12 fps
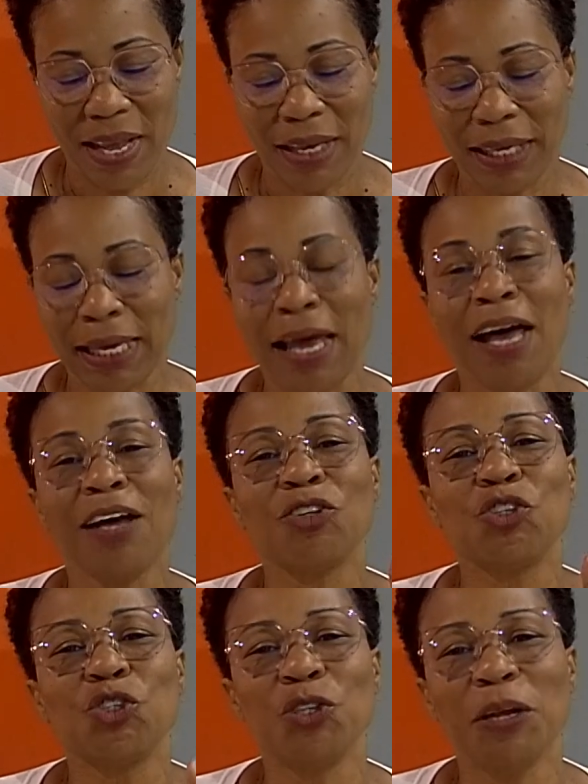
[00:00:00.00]
Car
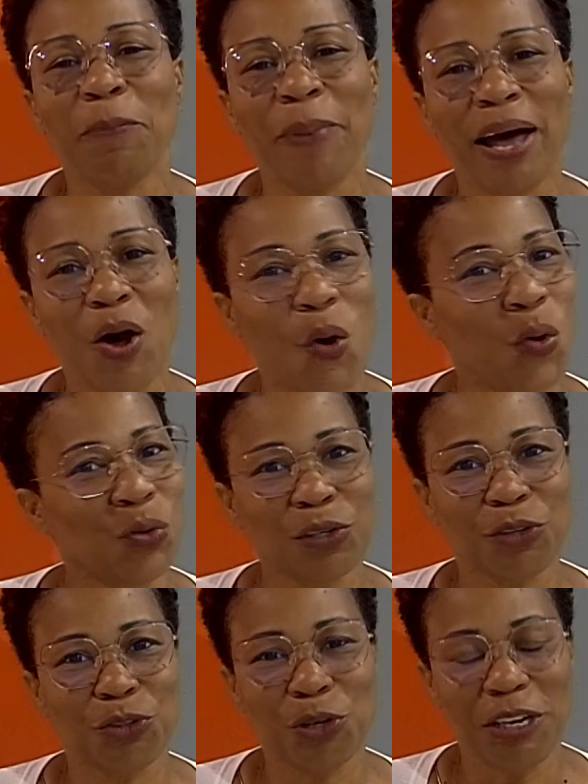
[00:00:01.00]
je n'ai pas honte
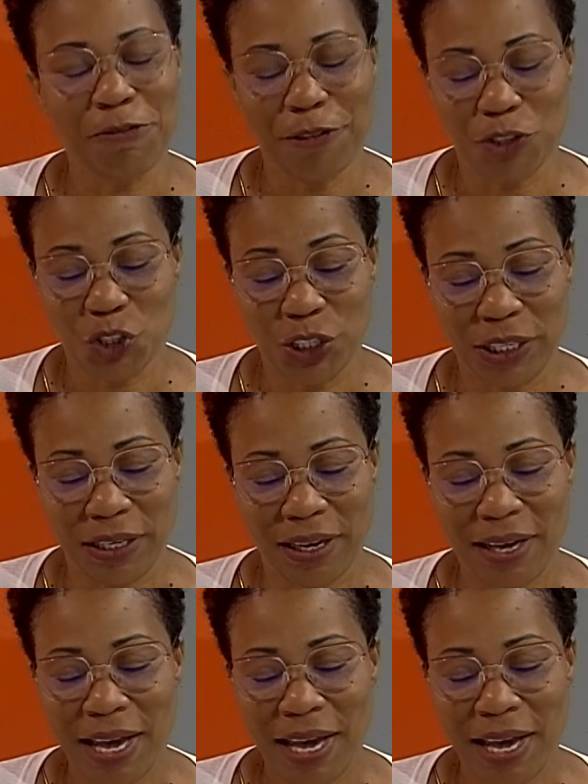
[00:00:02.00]
de l'Évangile.